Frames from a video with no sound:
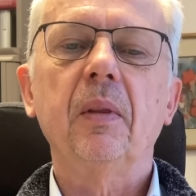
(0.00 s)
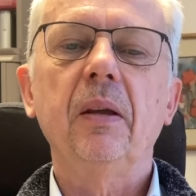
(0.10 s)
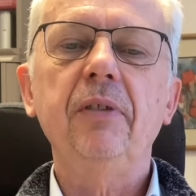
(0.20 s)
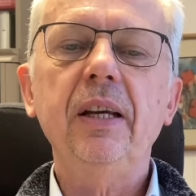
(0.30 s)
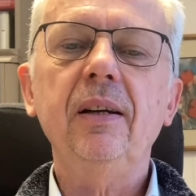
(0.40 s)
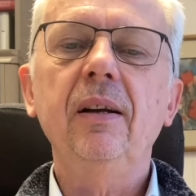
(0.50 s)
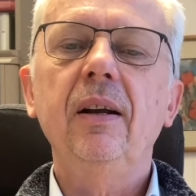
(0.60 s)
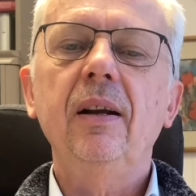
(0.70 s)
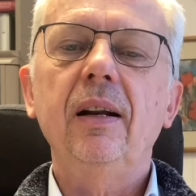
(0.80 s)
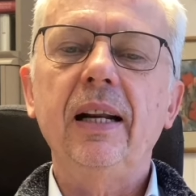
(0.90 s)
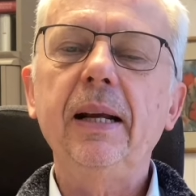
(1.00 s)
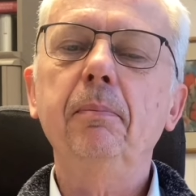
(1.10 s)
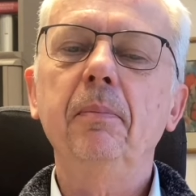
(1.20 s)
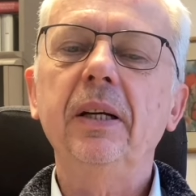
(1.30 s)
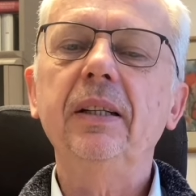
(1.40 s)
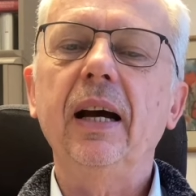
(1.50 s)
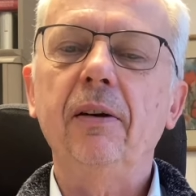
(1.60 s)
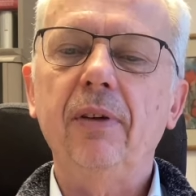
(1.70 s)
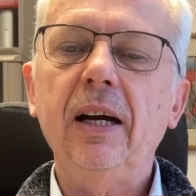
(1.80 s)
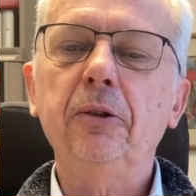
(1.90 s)
Wir leben in der
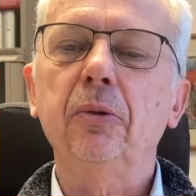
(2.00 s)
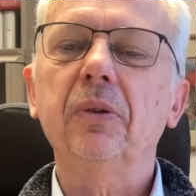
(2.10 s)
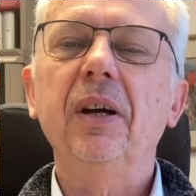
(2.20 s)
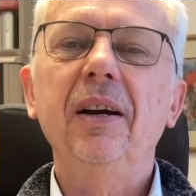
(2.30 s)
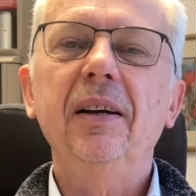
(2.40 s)
Erwartung